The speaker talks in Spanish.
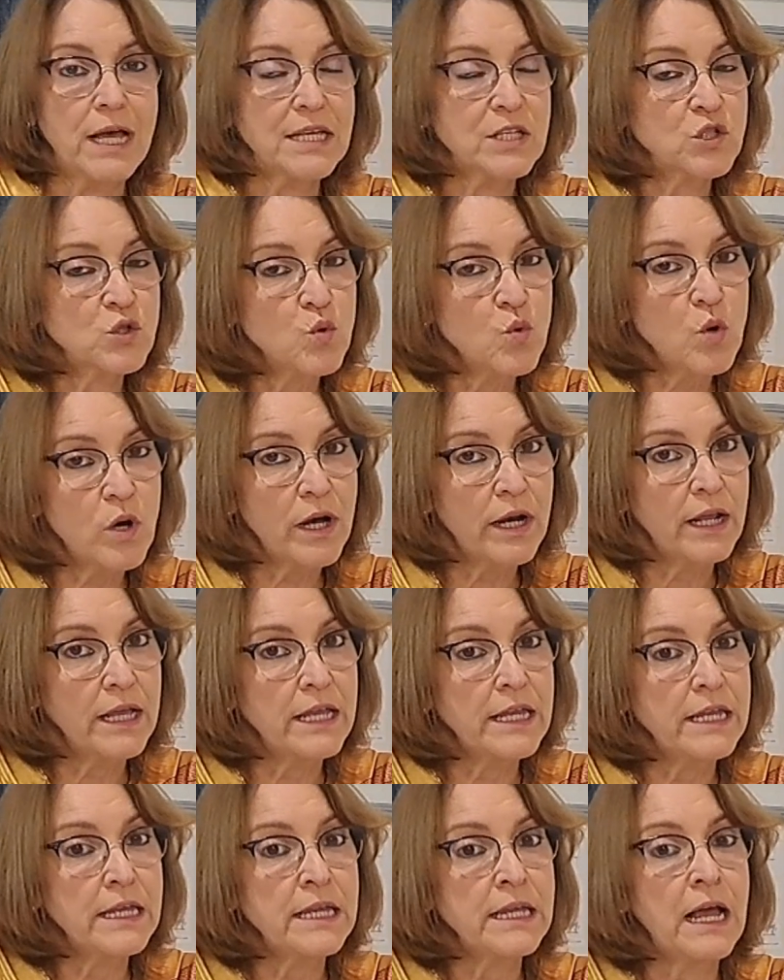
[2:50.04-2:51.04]
azúcares
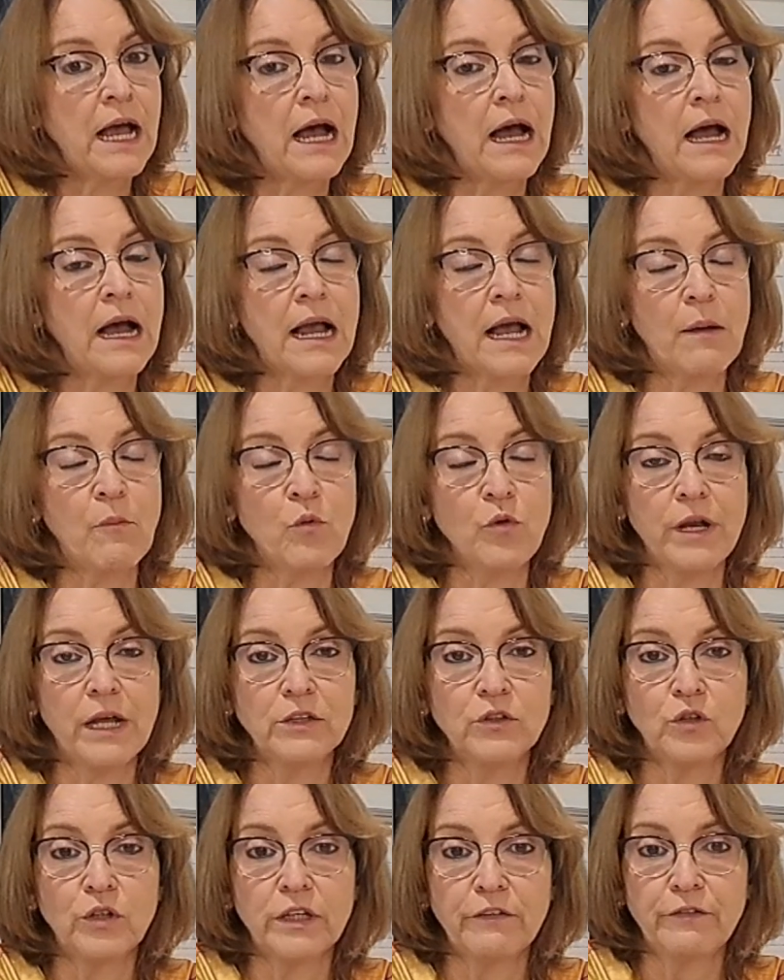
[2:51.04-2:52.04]
y
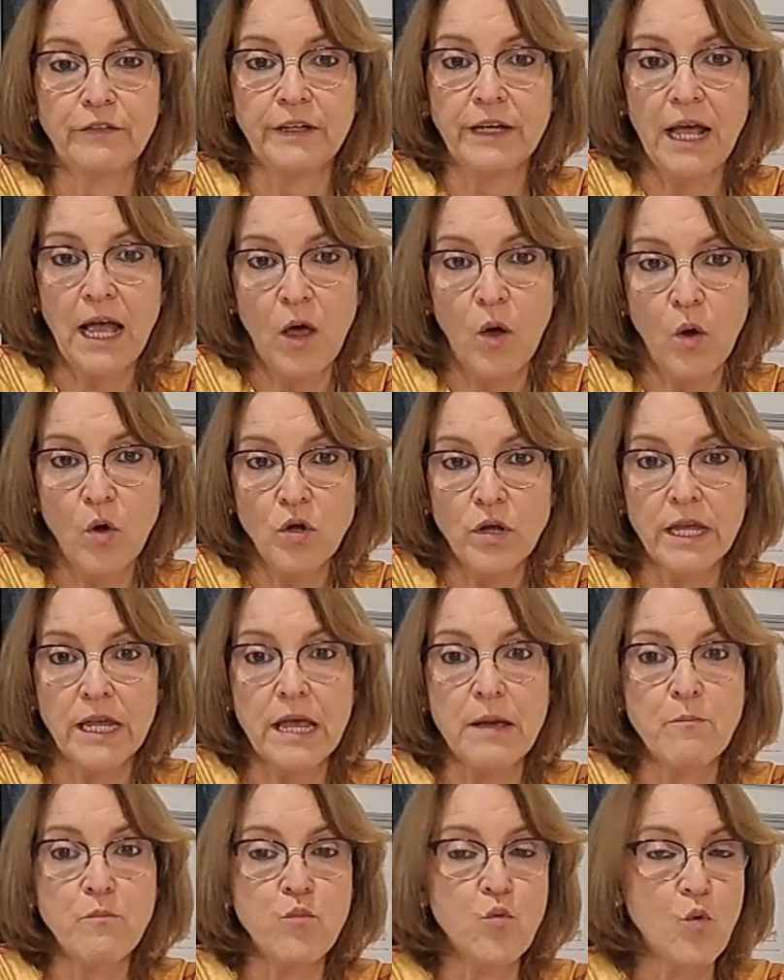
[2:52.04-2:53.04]
carbohidratos refinados
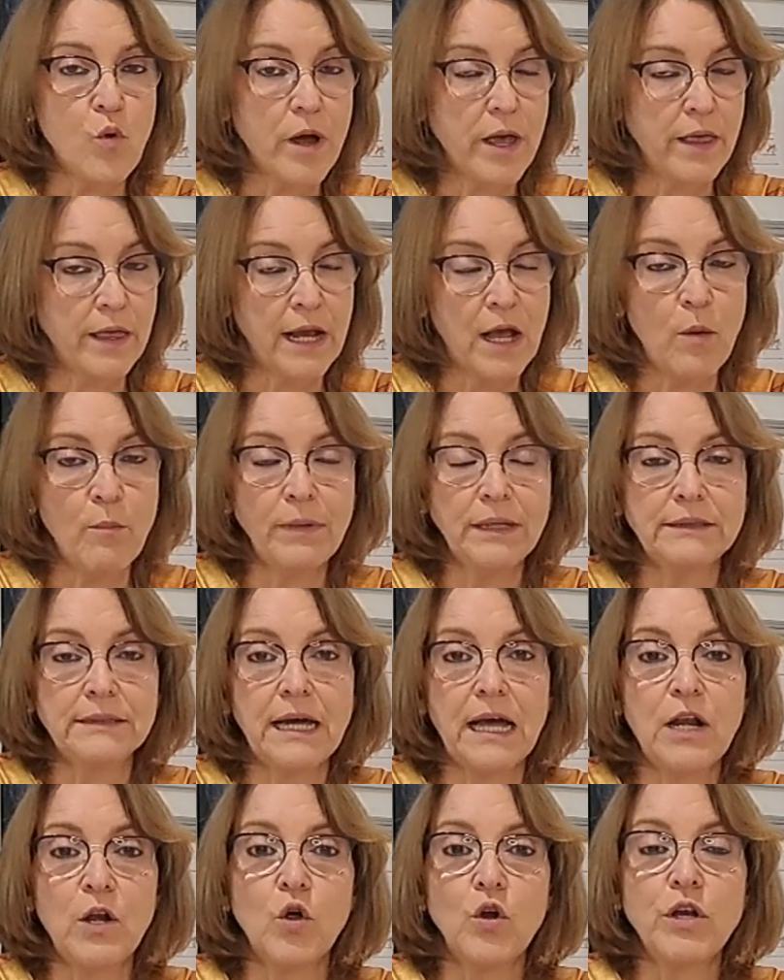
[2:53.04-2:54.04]
que pueden
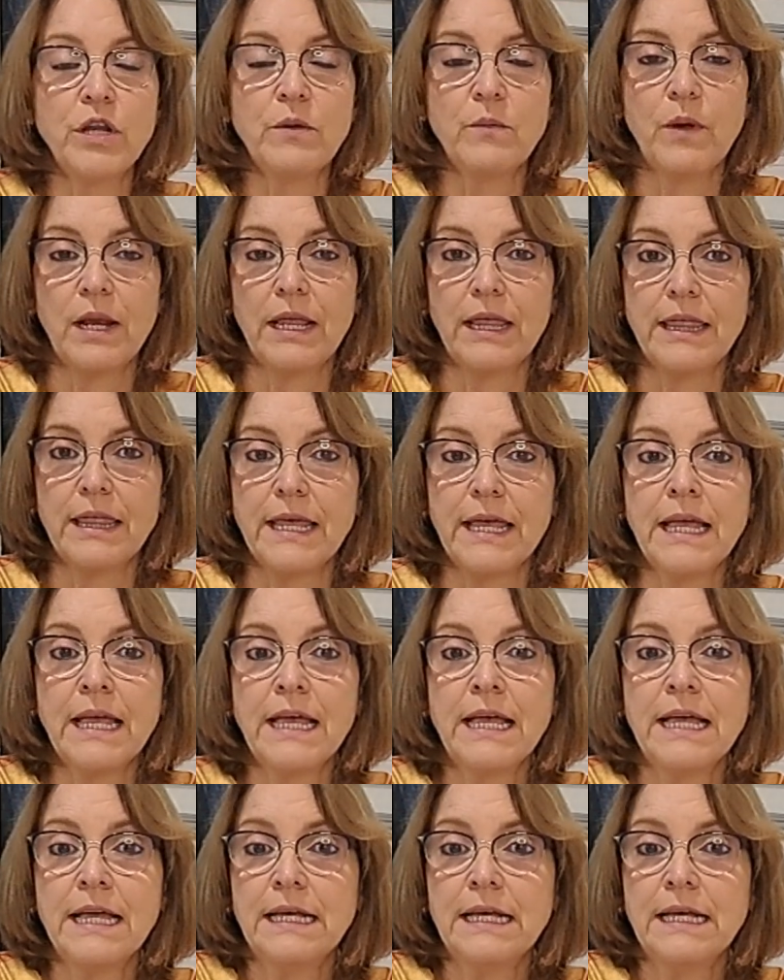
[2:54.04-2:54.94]
aumentar los niveles de